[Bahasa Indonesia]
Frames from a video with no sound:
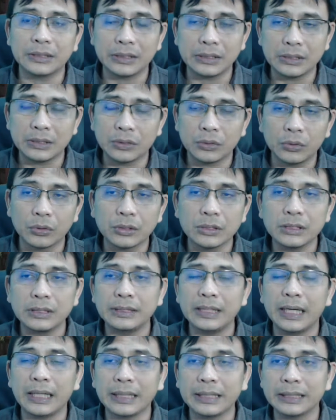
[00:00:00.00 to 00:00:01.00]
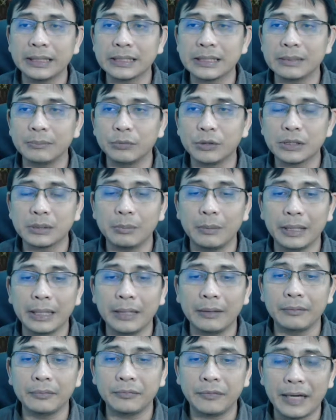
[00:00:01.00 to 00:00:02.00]
resource yang kita sebut
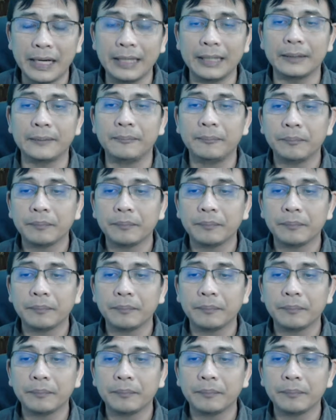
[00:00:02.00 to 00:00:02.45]
sebagai file